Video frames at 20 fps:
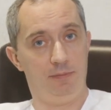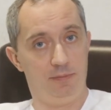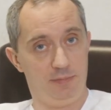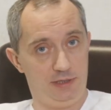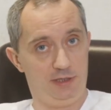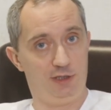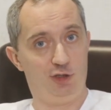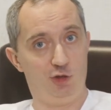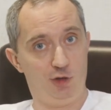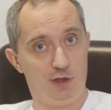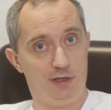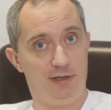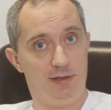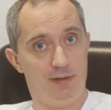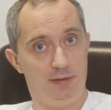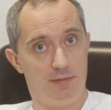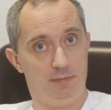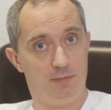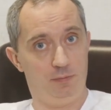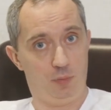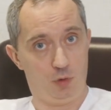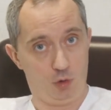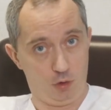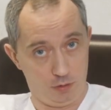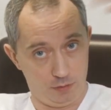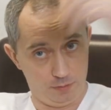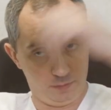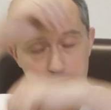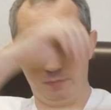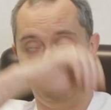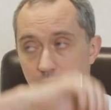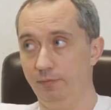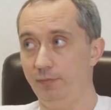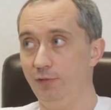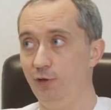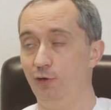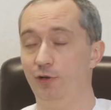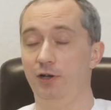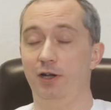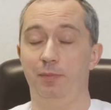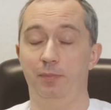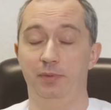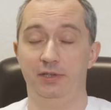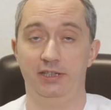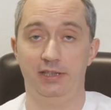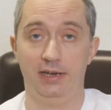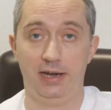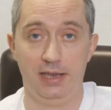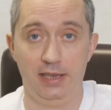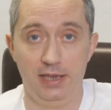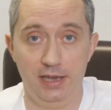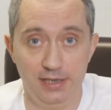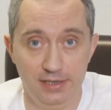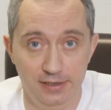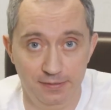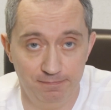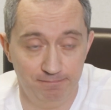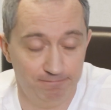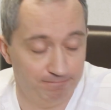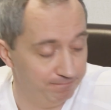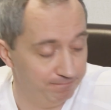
Мы сегодня про то, как постранить.